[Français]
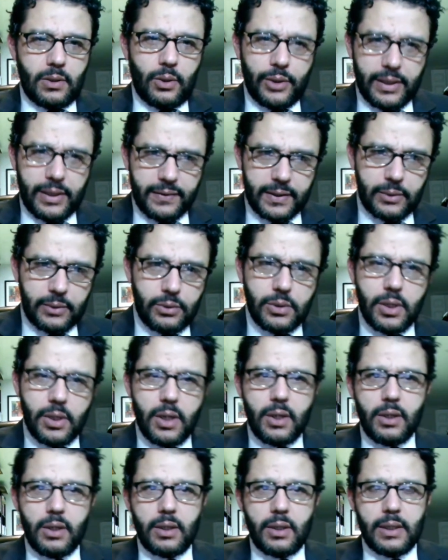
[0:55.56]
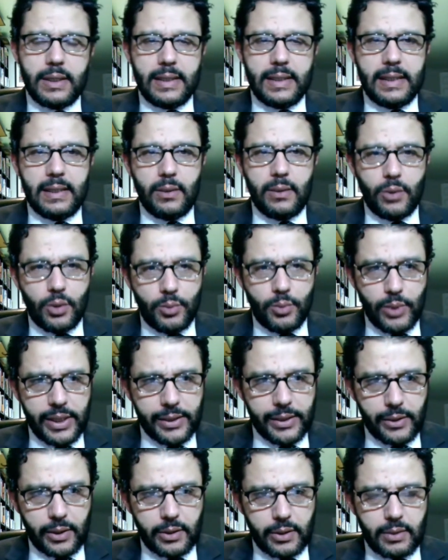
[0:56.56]
Afrique du Nord et au
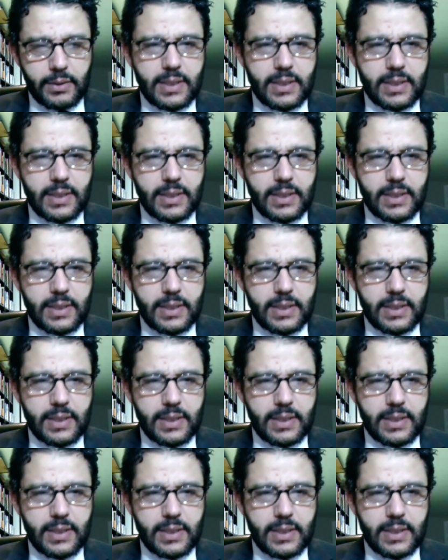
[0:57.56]
Moyen-Orient.